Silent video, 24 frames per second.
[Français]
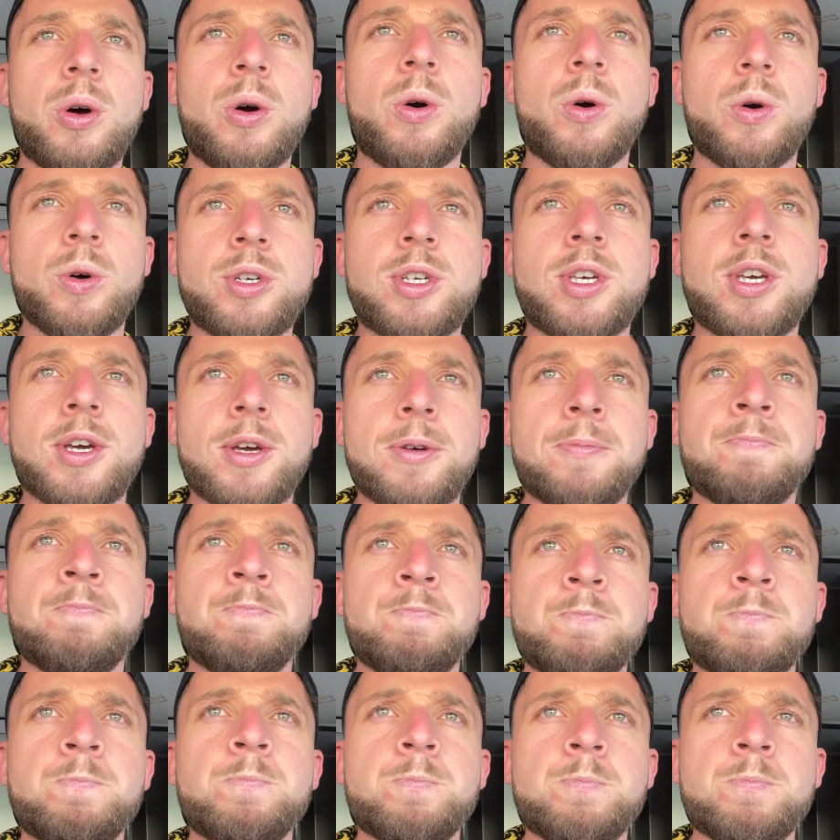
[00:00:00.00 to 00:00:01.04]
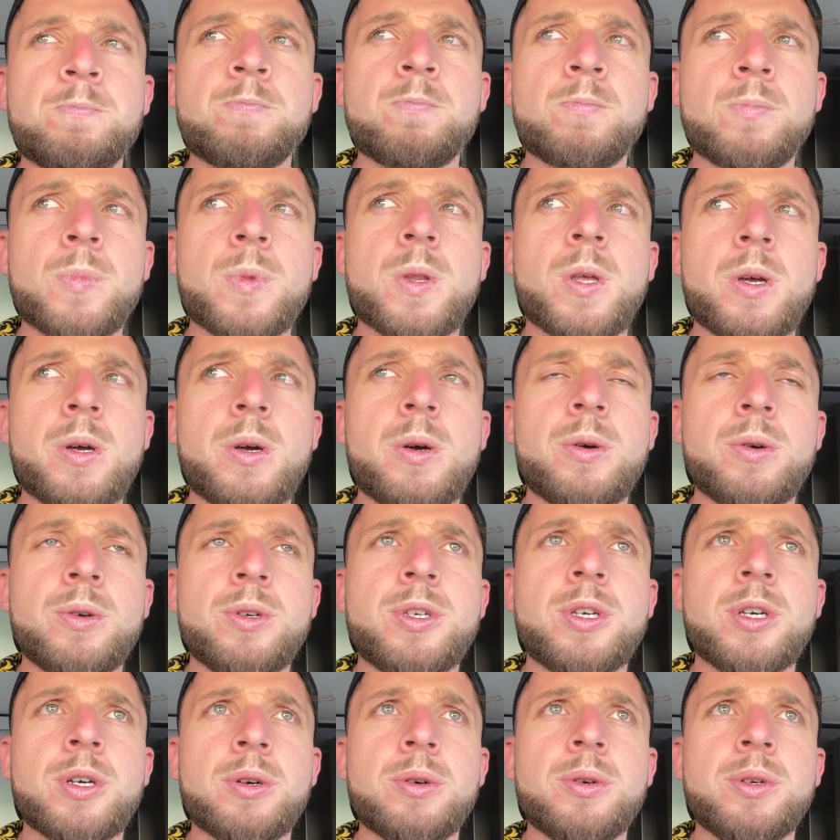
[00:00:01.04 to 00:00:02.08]
Ok,
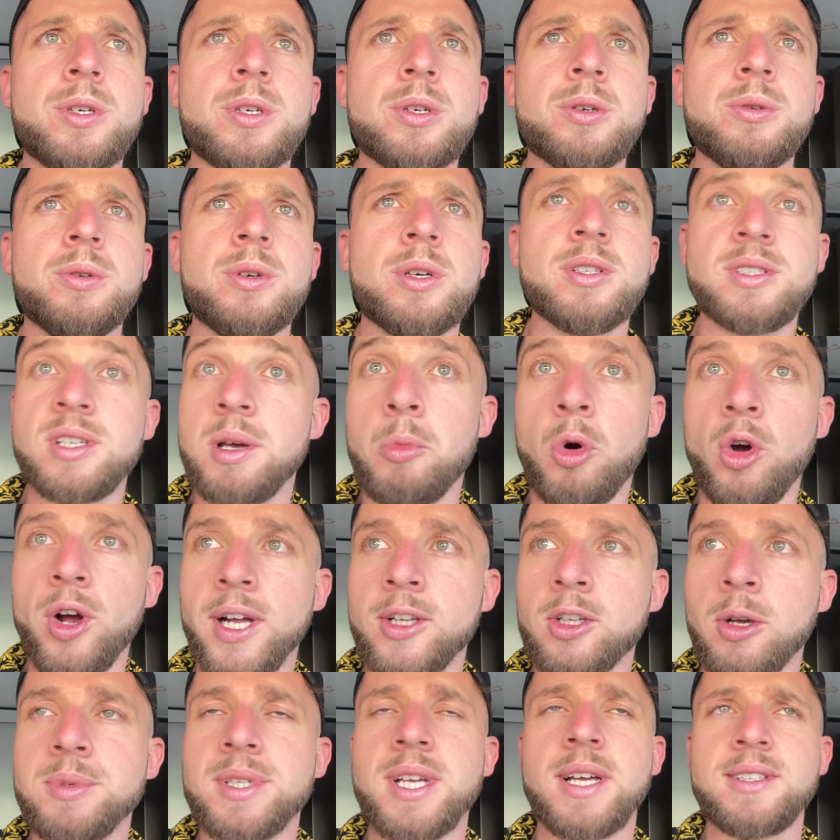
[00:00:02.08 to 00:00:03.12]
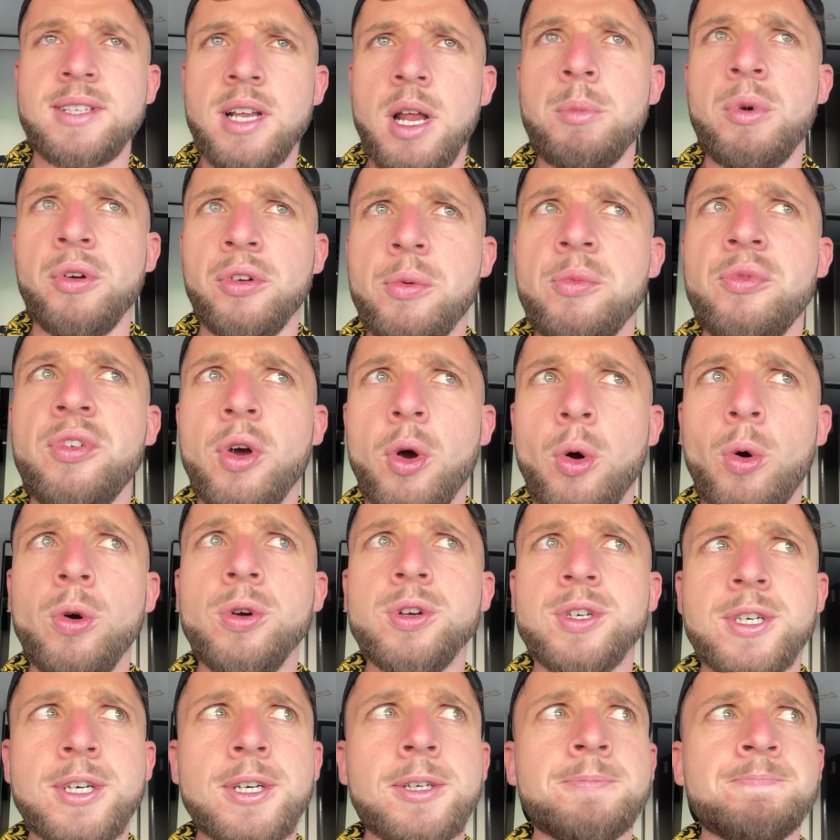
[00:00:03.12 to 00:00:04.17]
ok, ok, ok. Tu sais, elle me regarde comme ça, tu sais, la meuf, elle me fait,
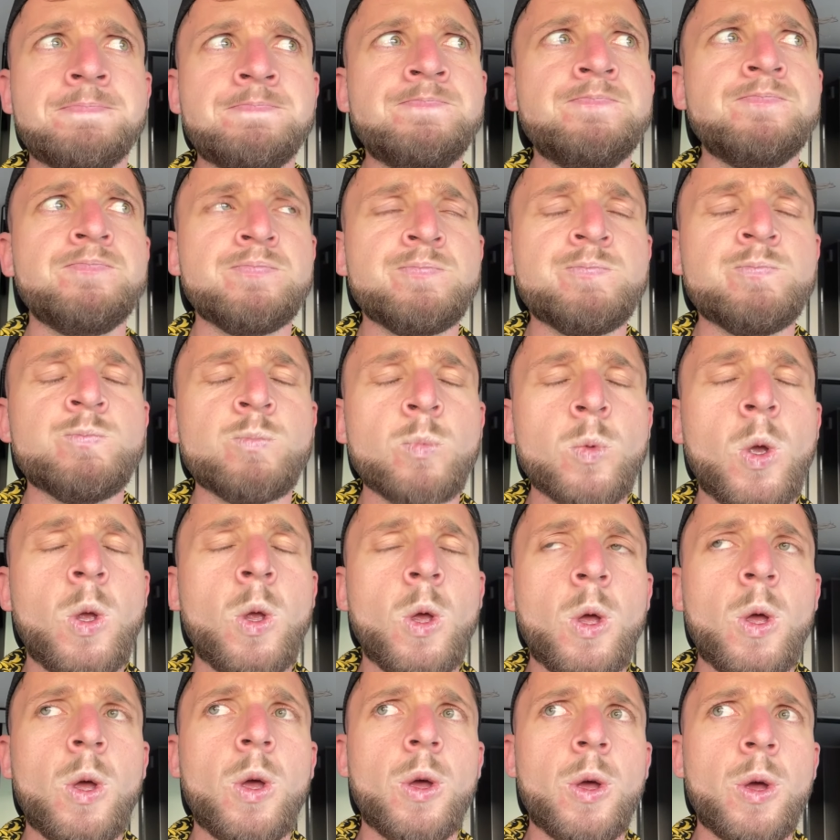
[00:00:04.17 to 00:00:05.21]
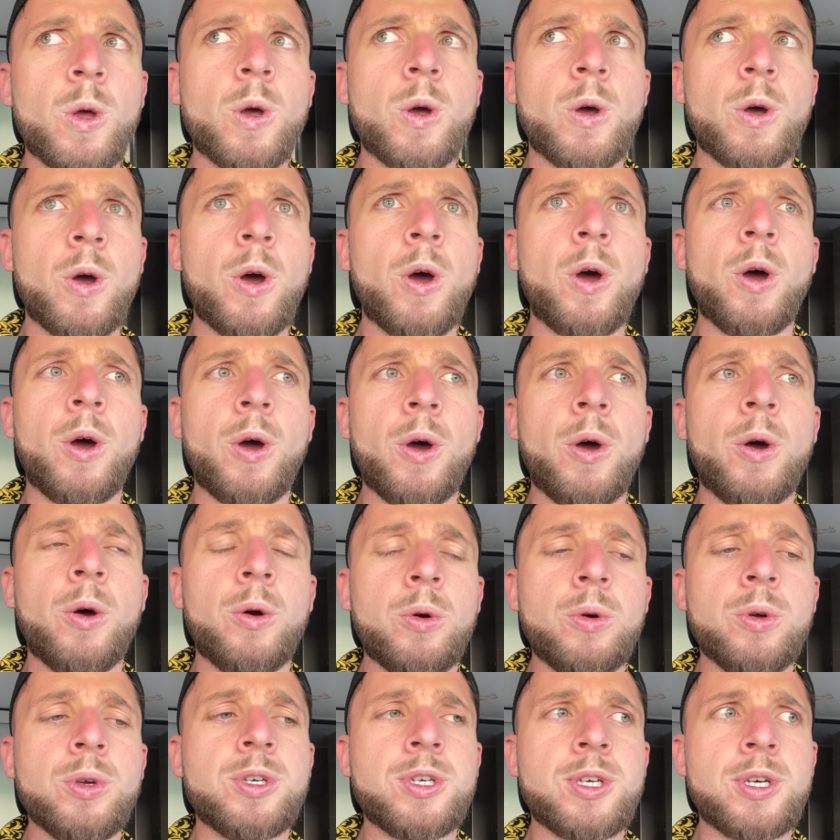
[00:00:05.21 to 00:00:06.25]
ok, euh, ok,
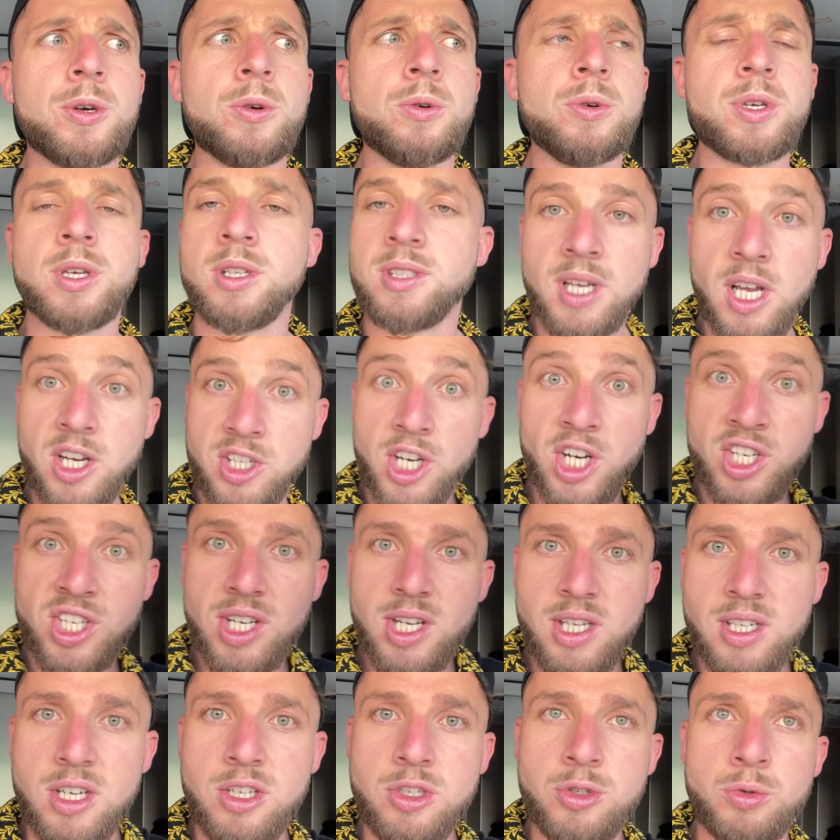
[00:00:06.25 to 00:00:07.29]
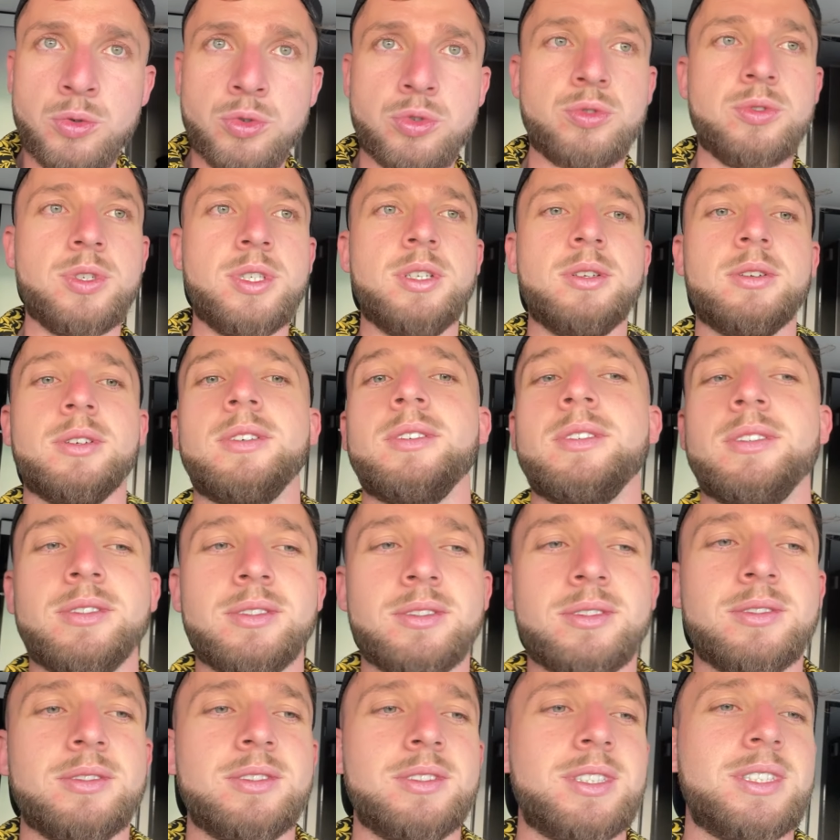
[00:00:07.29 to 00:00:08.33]
ok. Tu sais, elle cherchait des questions. Je lui disais, euh,
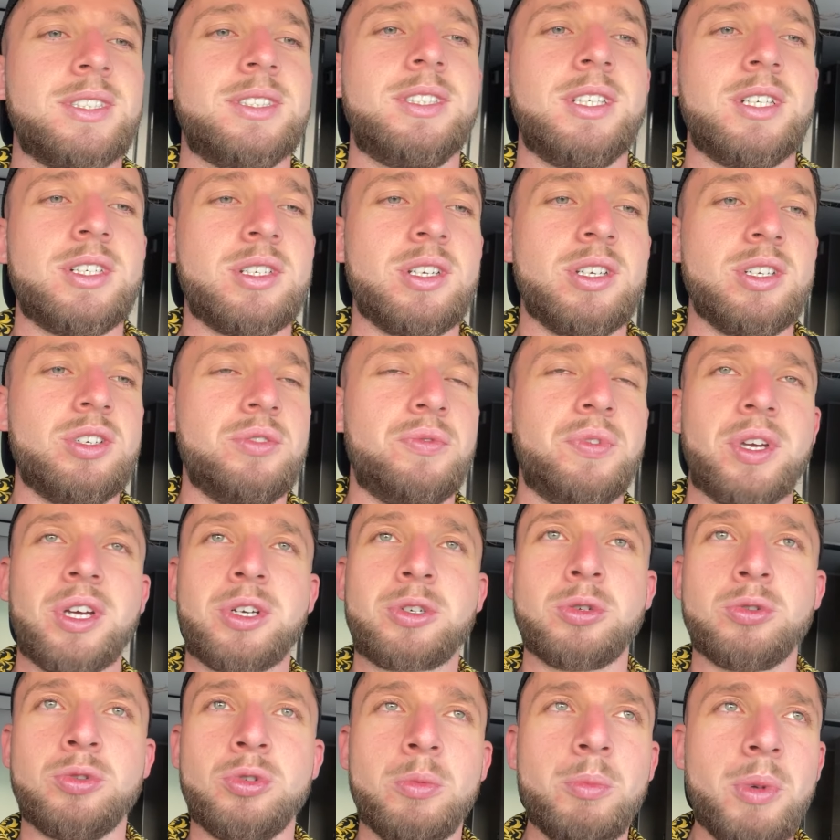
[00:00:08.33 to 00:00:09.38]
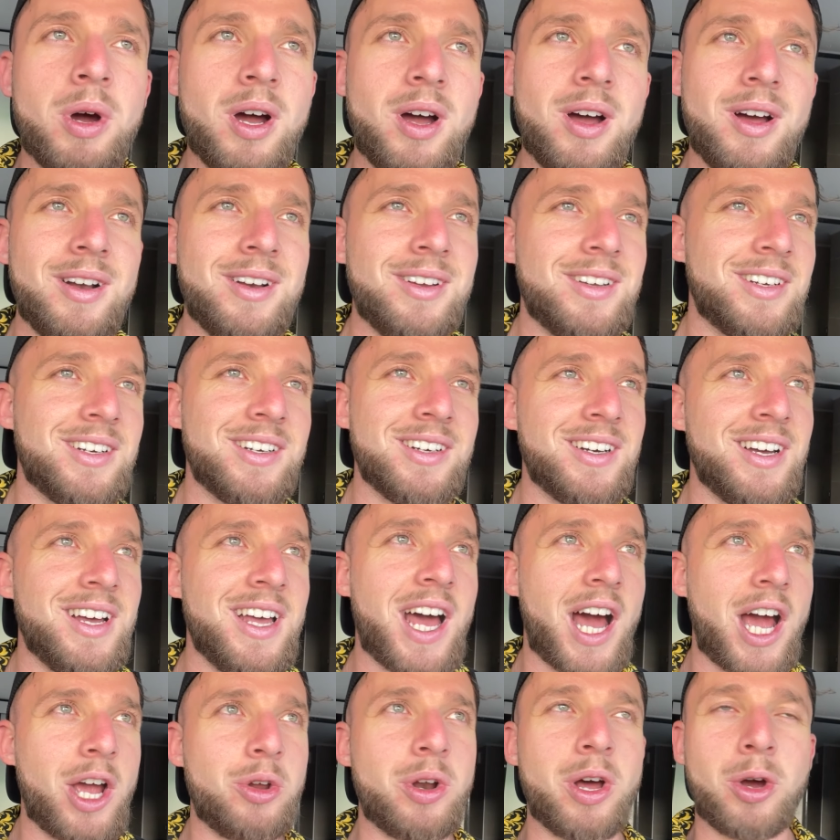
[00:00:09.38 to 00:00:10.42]
qu'est-ce que j'ai fait quelque chose de mal euh,
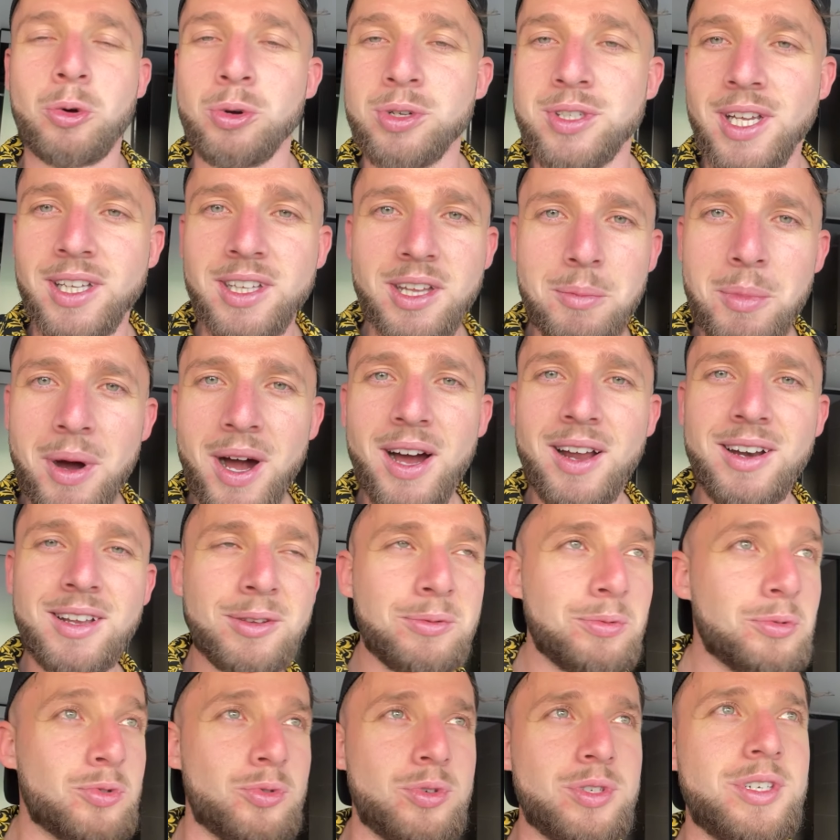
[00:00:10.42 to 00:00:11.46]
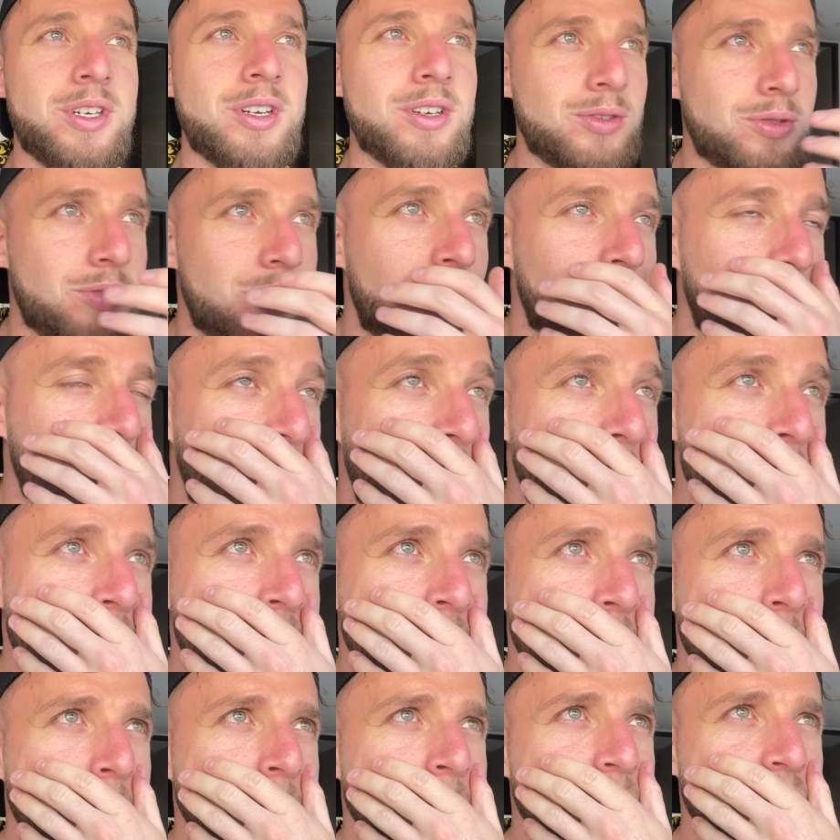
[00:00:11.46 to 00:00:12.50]
Ah, il y en a quoi ça des mal et tout. Je lui dis, euh, je un truc comme ça,
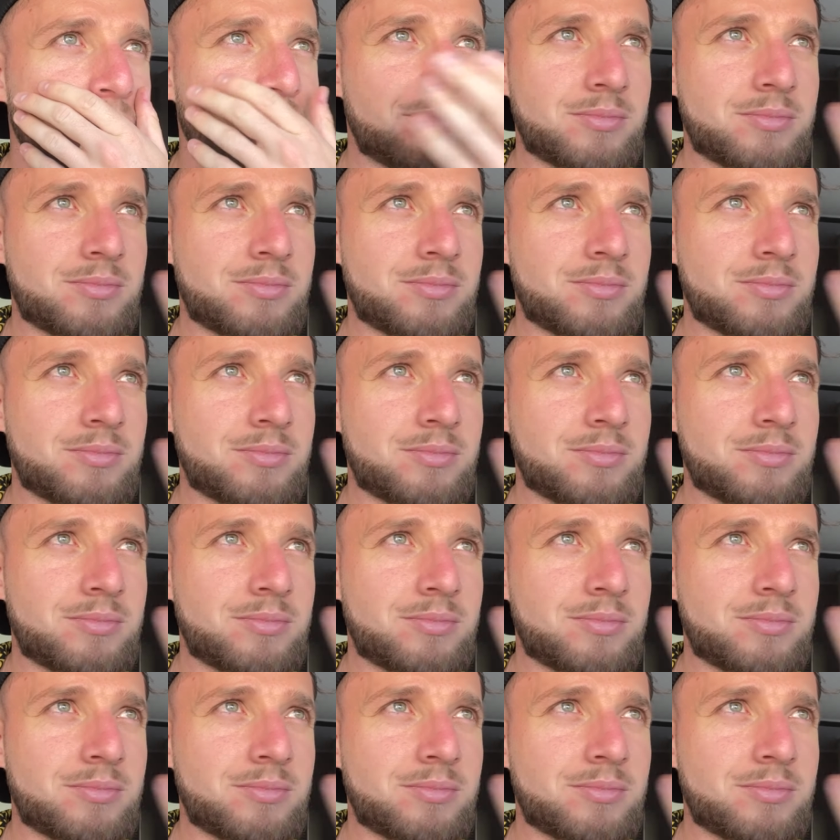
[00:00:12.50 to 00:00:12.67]
tu vois.